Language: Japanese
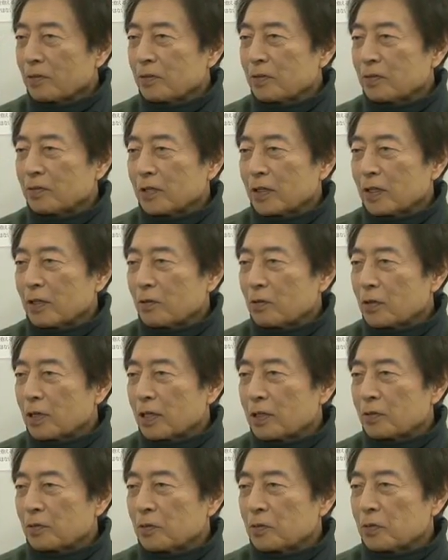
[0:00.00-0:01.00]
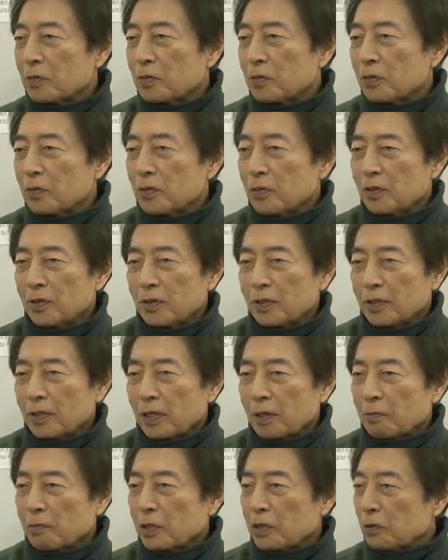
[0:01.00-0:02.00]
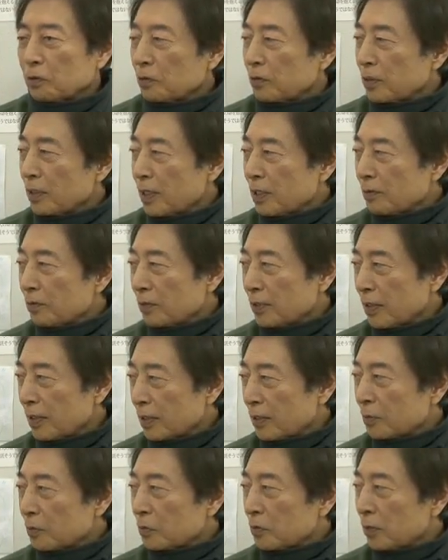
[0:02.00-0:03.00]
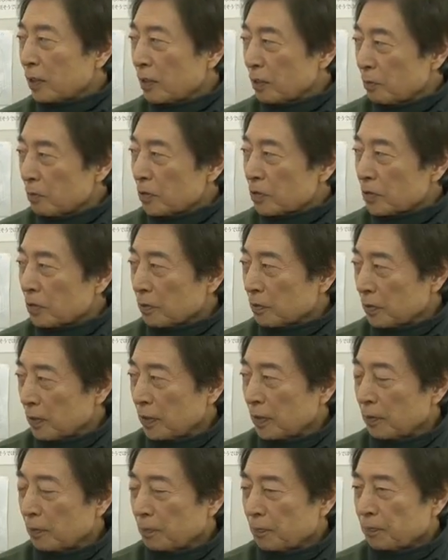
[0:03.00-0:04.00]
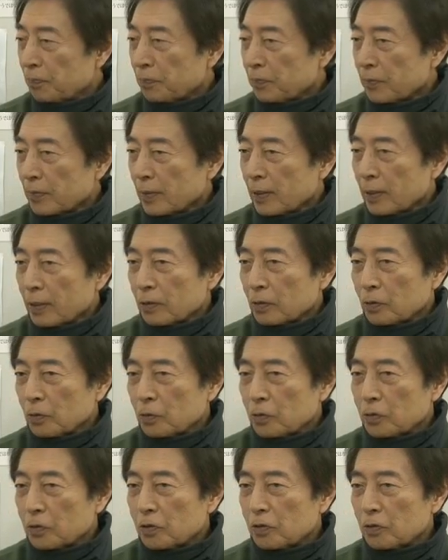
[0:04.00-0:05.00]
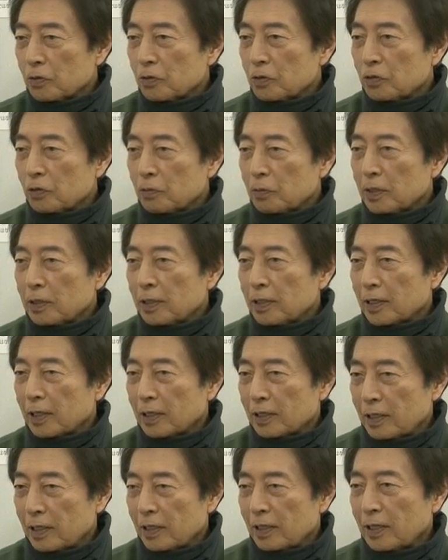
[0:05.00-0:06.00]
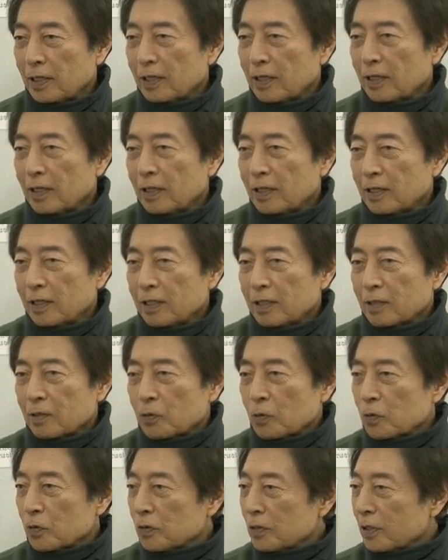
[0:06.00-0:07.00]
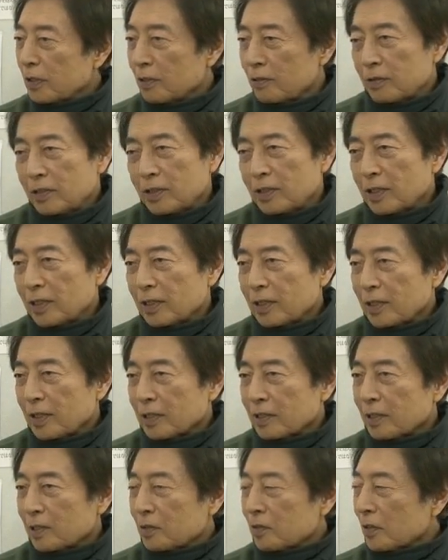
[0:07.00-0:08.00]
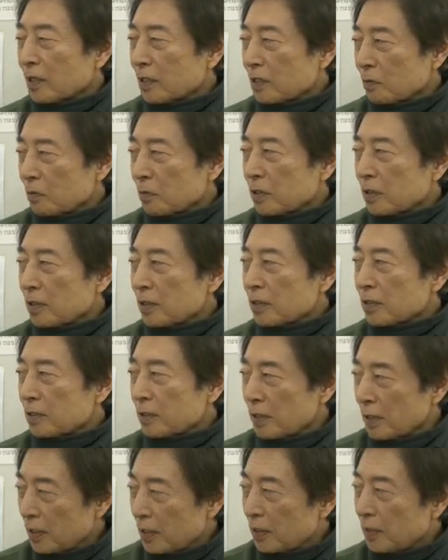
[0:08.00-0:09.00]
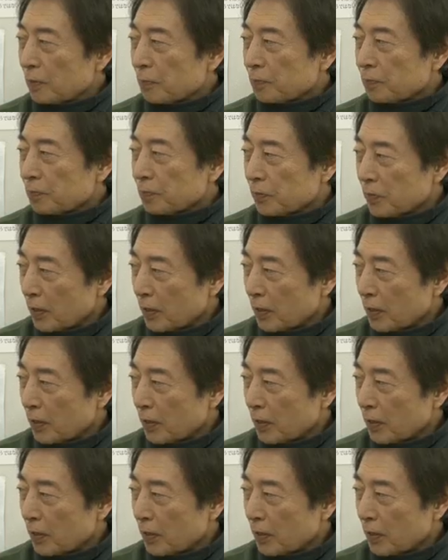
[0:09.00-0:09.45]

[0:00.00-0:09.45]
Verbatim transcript: あのなんか北海道のあんまり人のいないところでやったことはありますけどね、はいはい、東京のど真ん中で、ええこんな雪の中でやったって初めてですね。そですねあ